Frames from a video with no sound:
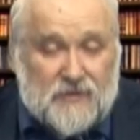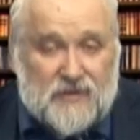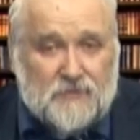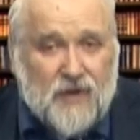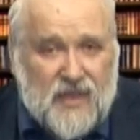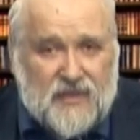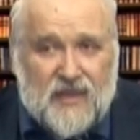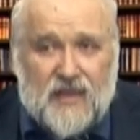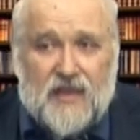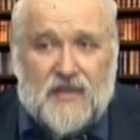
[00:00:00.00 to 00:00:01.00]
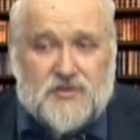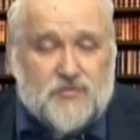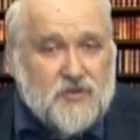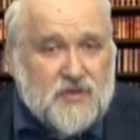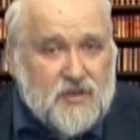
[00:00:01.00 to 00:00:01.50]
байки
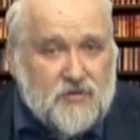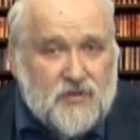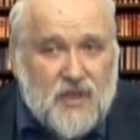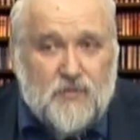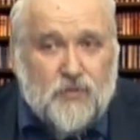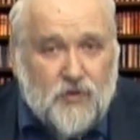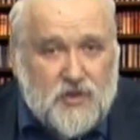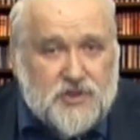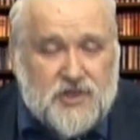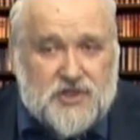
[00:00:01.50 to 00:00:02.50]
смотрят людей больше,